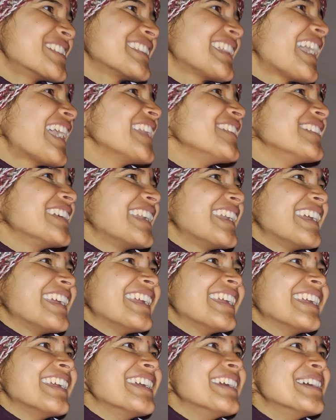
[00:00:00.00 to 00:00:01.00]
बाल मेरे
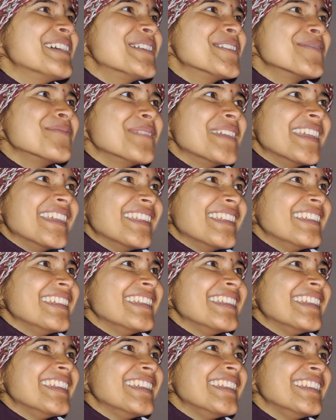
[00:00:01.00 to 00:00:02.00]
मेरी
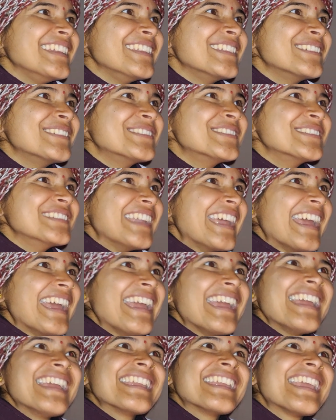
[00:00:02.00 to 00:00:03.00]
ही
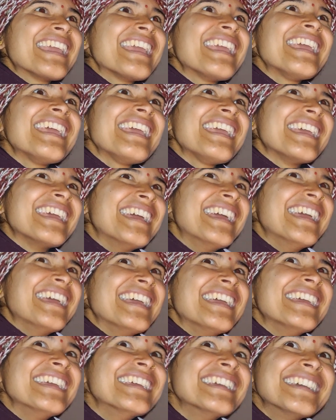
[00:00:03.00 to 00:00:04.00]
है
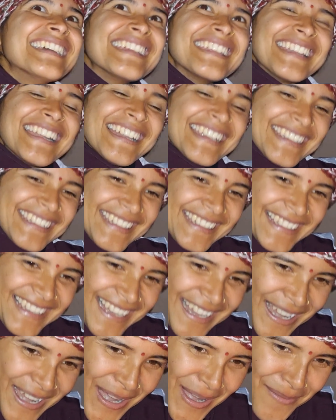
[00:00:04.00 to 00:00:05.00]
गे
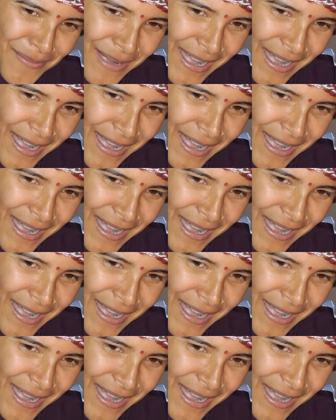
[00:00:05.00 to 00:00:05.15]
रंगीला